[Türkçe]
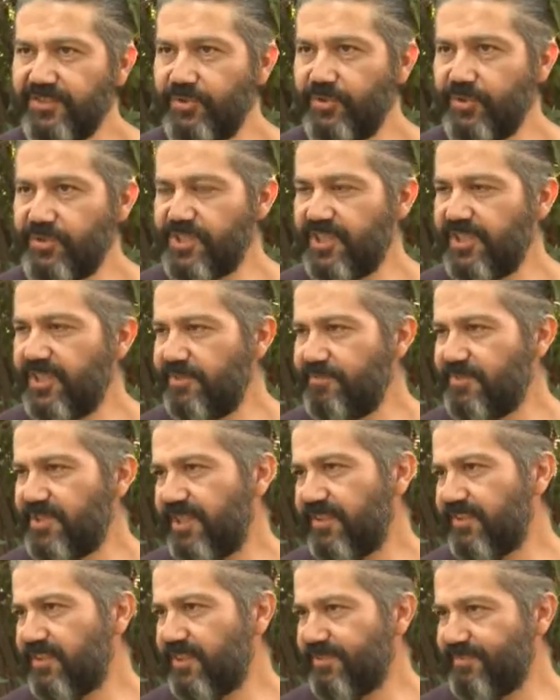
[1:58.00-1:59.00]
özel
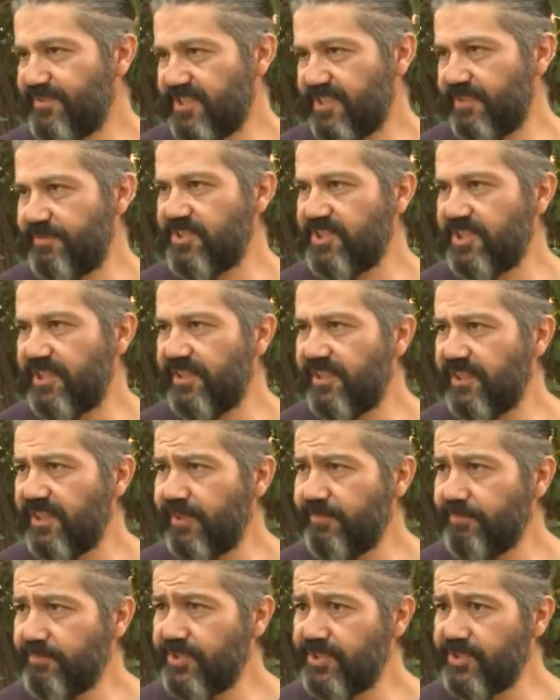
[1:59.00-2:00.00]
imkanlarımızla bir şeyler
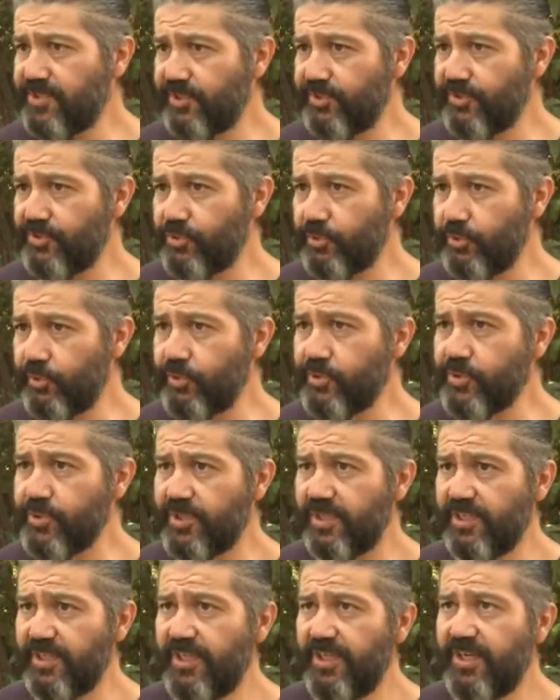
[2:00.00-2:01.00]
yapmaya çalışıyoruz.
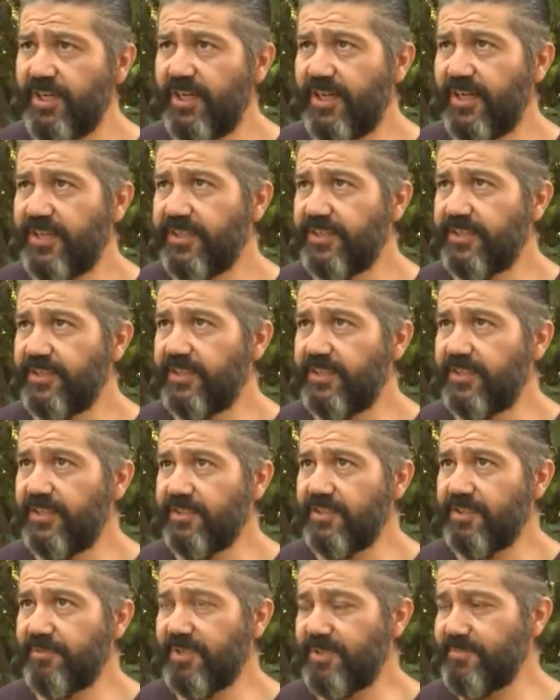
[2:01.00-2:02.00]
Hani
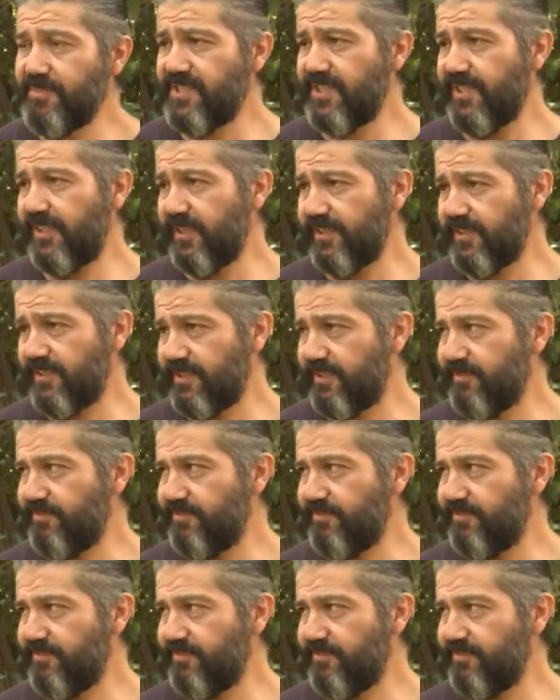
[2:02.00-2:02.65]
e, ne bileyim sanat,